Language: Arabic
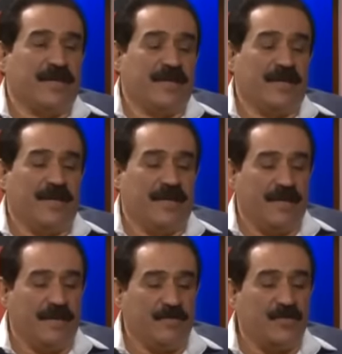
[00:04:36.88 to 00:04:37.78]

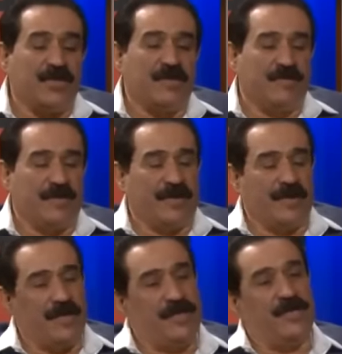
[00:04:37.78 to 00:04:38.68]
المطرب
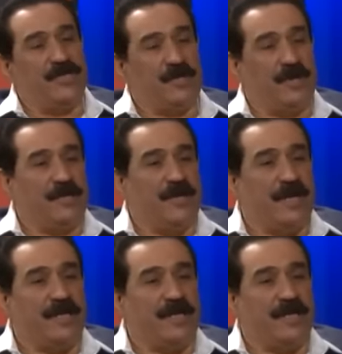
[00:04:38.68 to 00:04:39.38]
ينحدر من العماره